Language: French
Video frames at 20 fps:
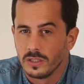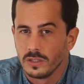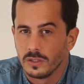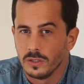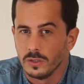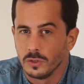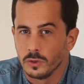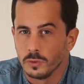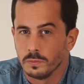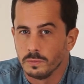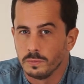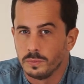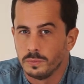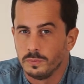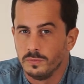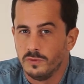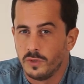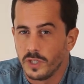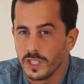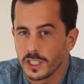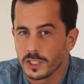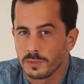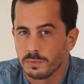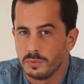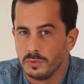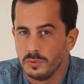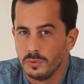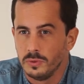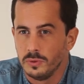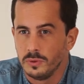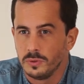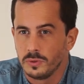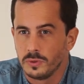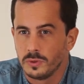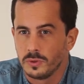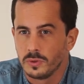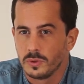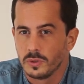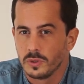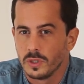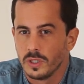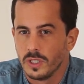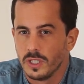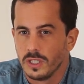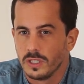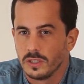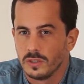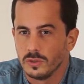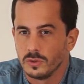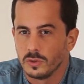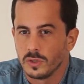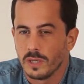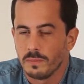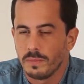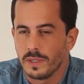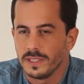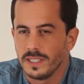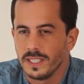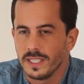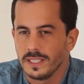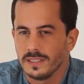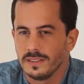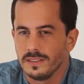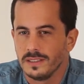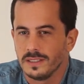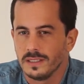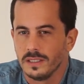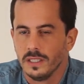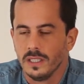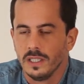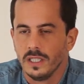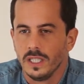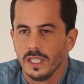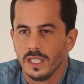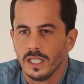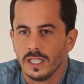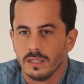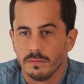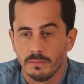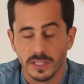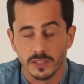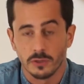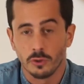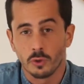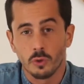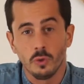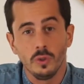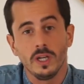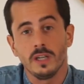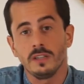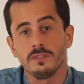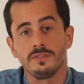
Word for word: que tu ne voyages plus, que tu n'as pas d'aide, bah, du coup, là, en